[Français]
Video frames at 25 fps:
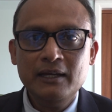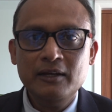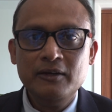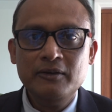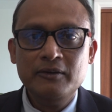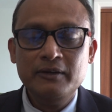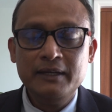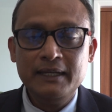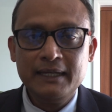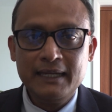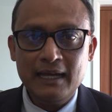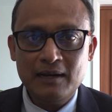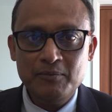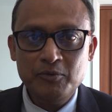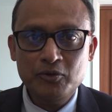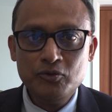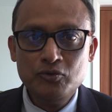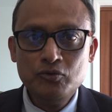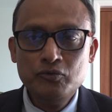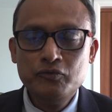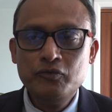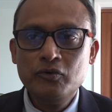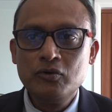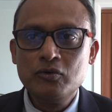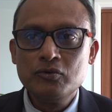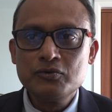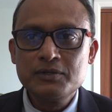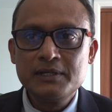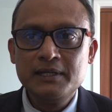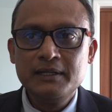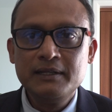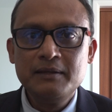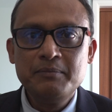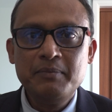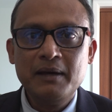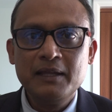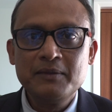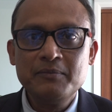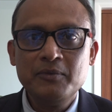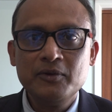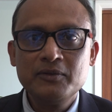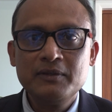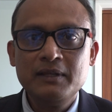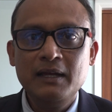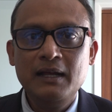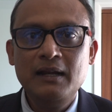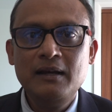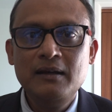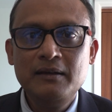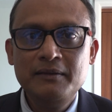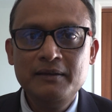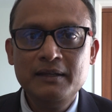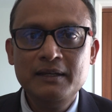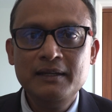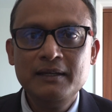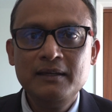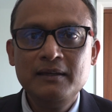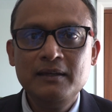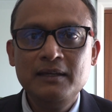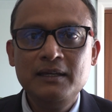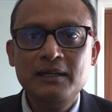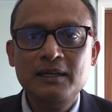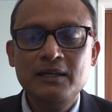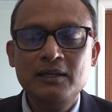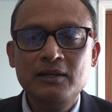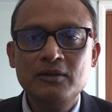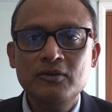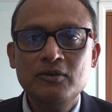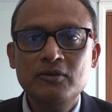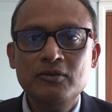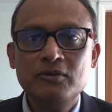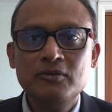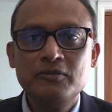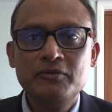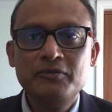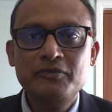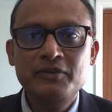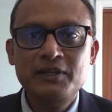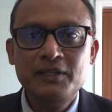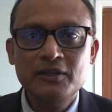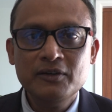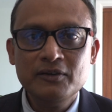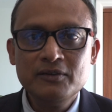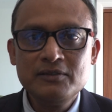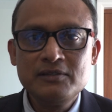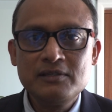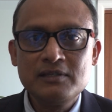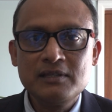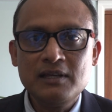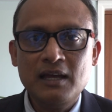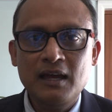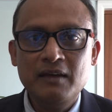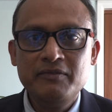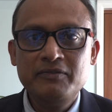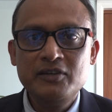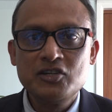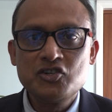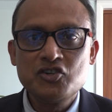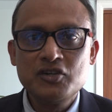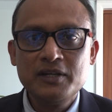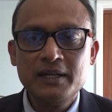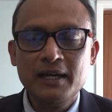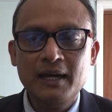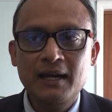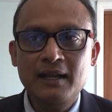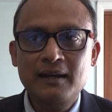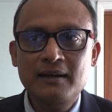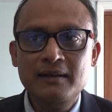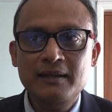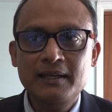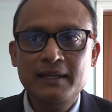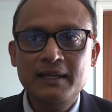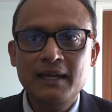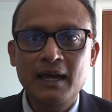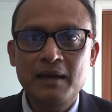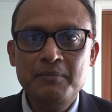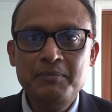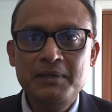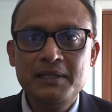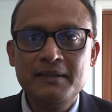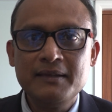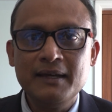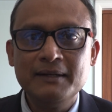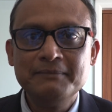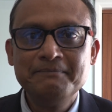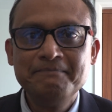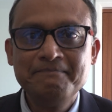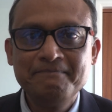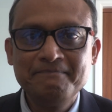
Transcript: euh, également nouveau conseiller départemental délégué euh, aux finances, affaires générales et habitat.